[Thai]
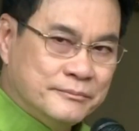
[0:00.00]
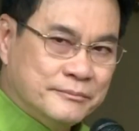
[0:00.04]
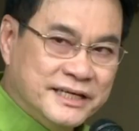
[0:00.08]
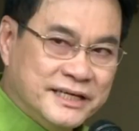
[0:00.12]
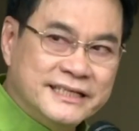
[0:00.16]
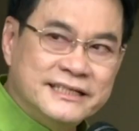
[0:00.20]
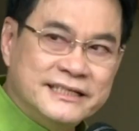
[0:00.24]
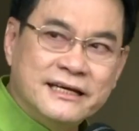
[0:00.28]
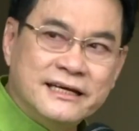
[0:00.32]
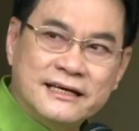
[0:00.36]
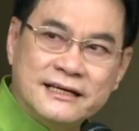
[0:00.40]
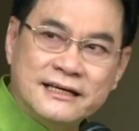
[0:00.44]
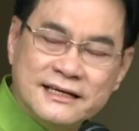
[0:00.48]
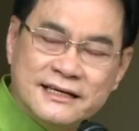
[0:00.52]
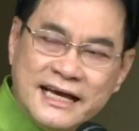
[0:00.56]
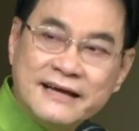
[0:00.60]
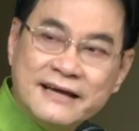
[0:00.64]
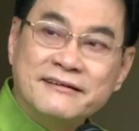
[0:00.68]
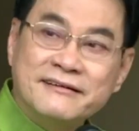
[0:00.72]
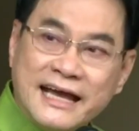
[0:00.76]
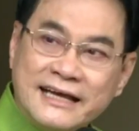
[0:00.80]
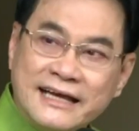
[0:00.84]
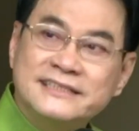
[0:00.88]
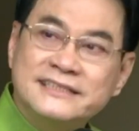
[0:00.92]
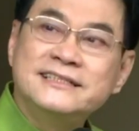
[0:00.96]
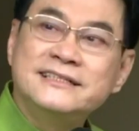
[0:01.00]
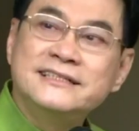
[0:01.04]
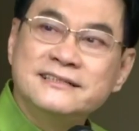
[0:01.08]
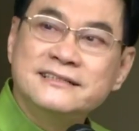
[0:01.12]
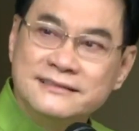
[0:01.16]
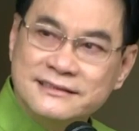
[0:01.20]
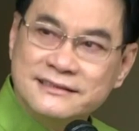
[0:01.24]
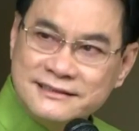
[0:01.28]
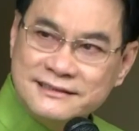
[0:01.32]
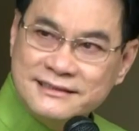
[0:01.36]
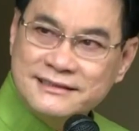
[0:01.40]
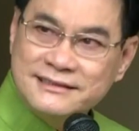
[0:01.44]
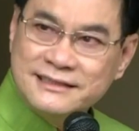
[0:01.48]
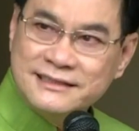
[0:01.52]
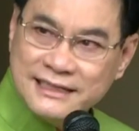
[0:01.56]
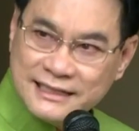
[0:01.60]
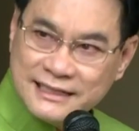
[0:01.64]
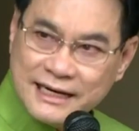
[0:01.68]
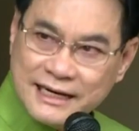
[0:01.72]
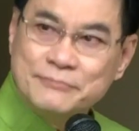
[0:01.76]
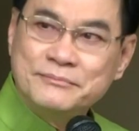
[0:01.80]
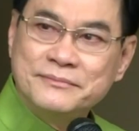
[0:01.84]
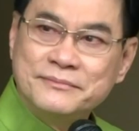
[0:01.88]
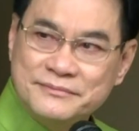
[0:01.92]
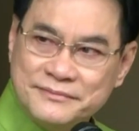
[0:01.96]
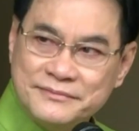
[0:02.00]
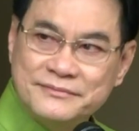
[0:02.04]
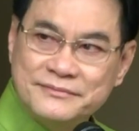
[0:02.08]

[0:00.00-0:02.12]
มีได้รายชื่อนะครับ